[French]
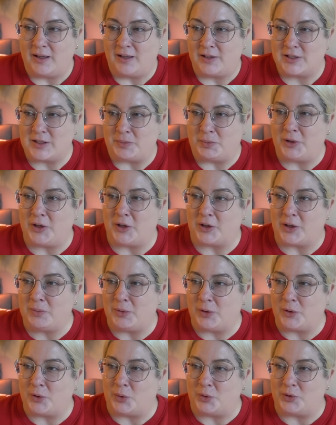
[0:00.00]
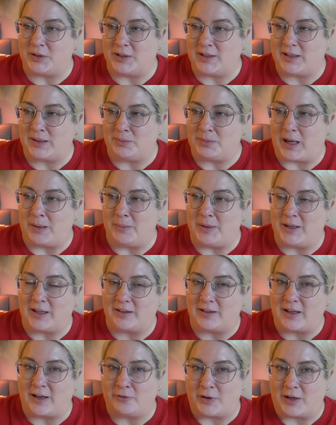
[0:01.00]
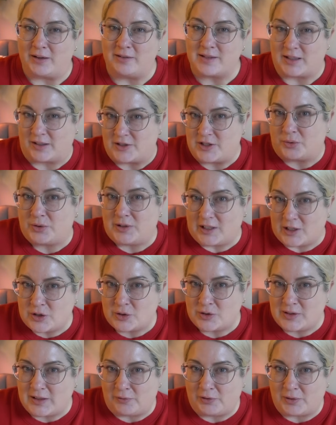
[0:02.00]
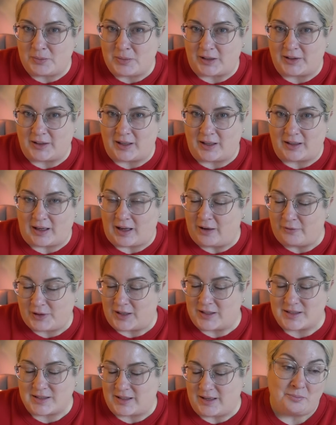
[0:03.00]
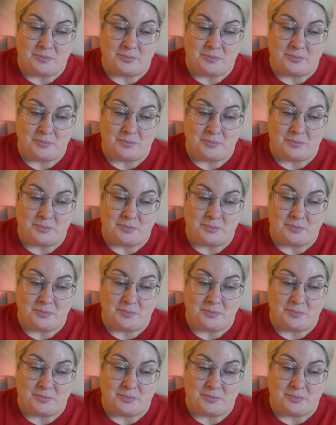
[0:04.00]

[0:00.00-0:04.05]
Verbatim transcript: Je sais pas, il y a comme un côté qui me ramène en enfance quand j'écoutais juste des films en, français.